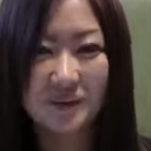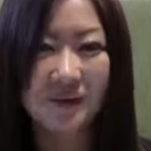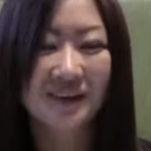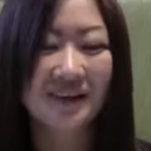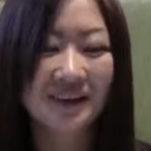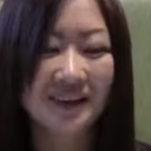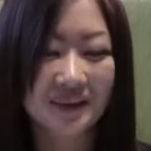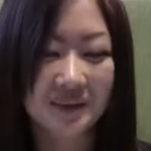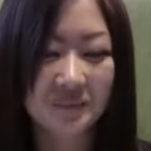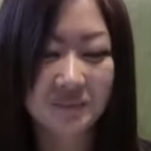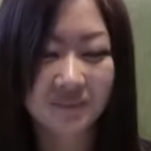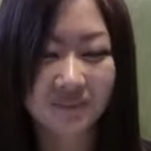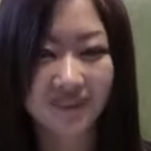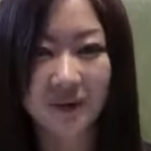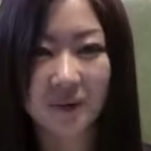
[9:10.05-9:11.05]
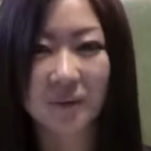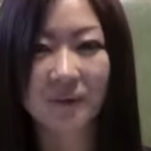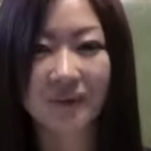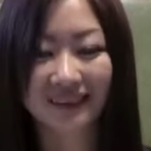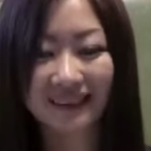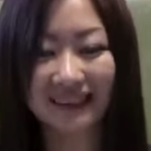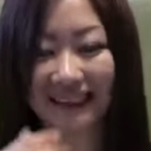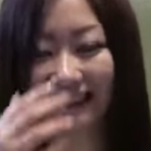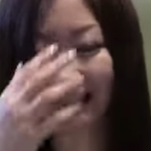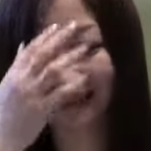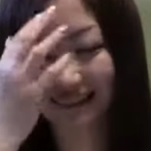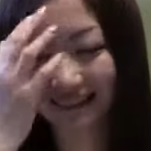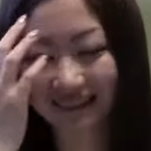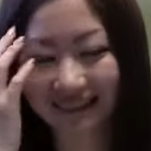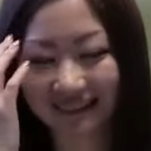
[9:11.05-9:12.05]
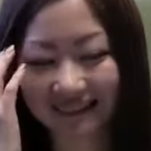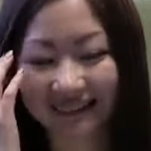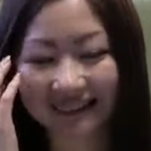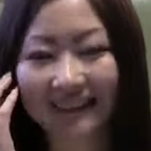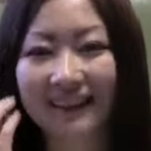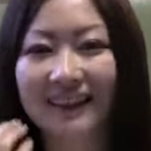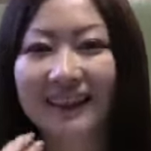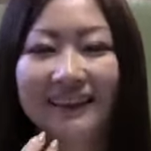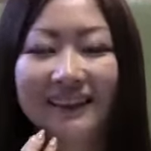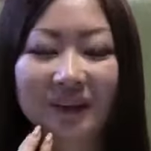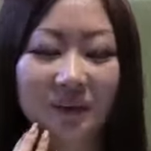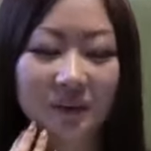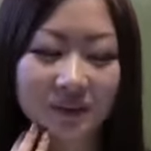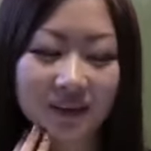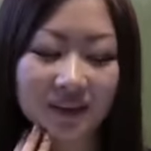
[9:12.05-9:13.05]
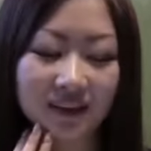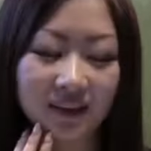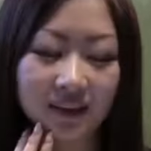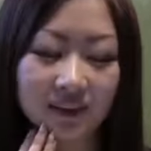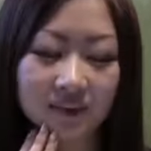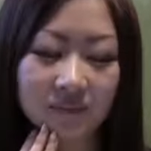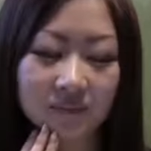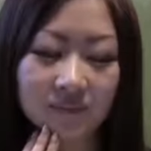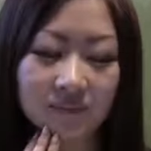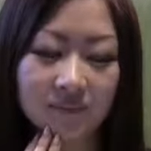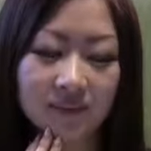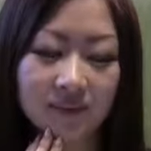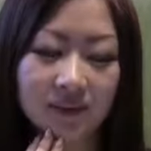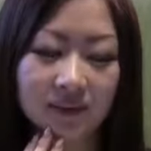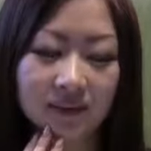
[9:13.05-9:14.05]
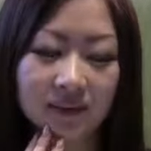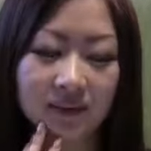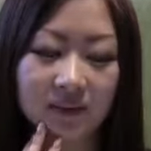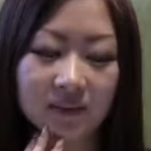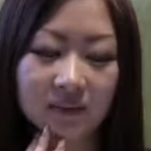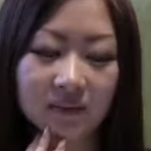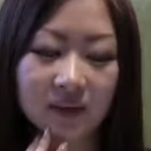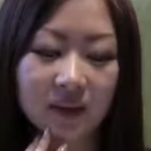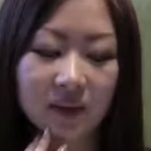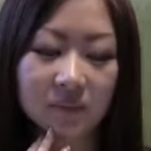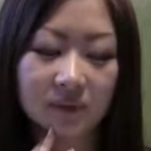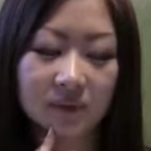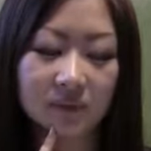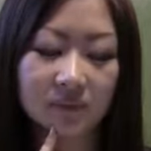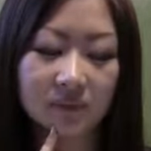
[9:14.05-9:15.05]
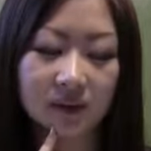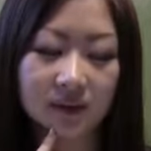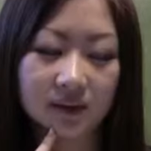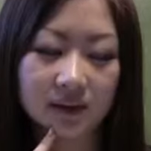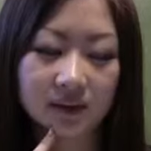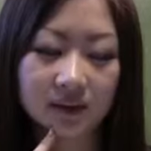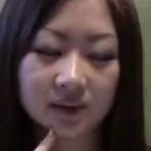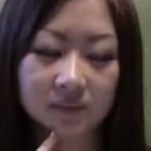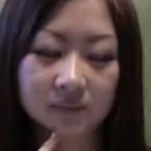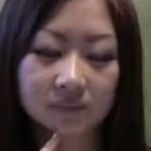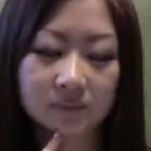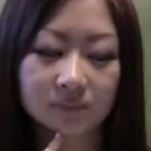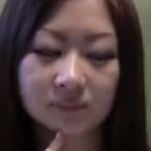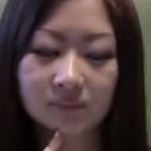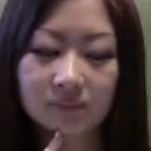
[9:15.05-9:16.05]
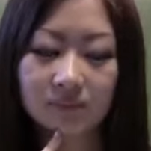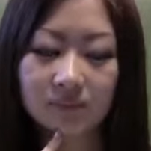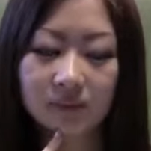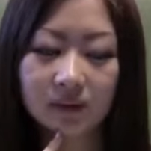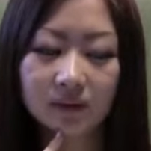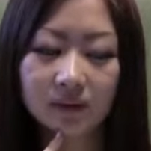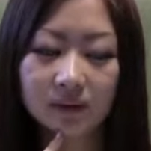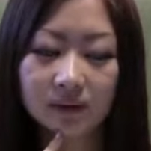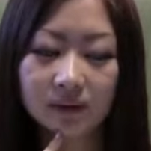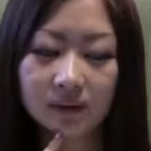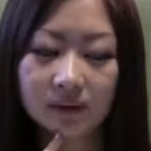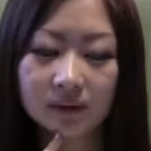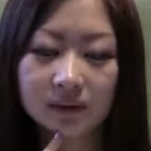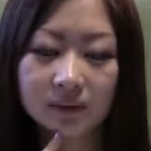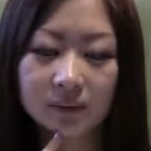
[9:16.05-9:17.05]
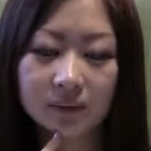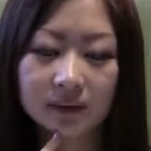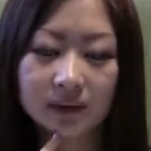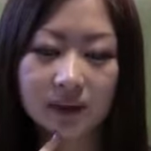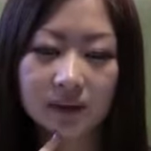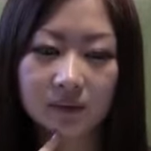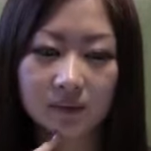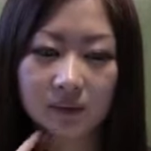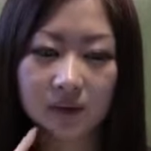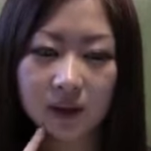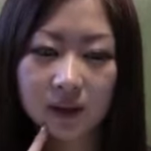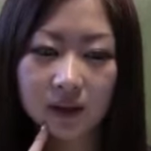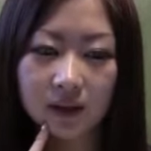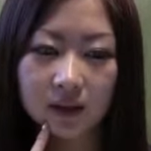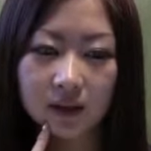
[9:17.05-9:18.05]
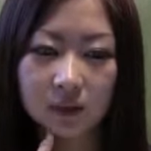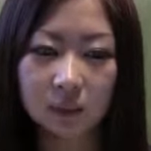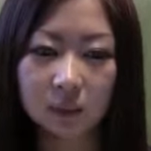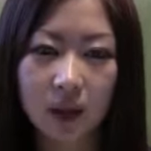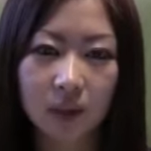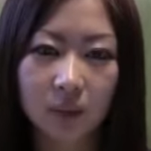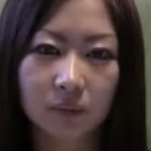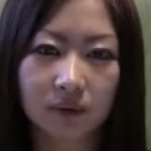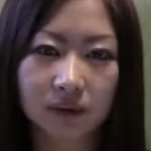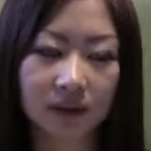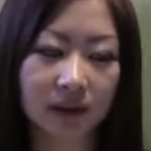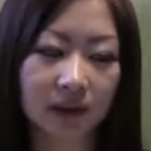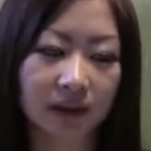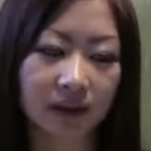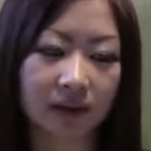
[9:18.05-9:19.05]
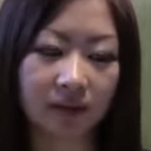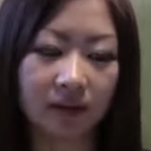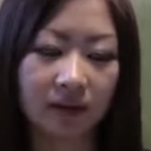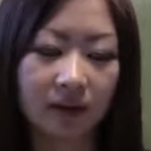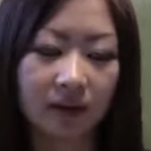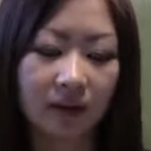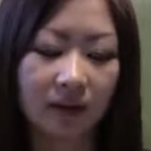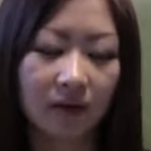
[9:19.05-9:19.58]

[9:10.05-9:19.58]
を思ってしか描いたことがない人の絵もそうやし幼稚園の時やったか小学校1年生の時か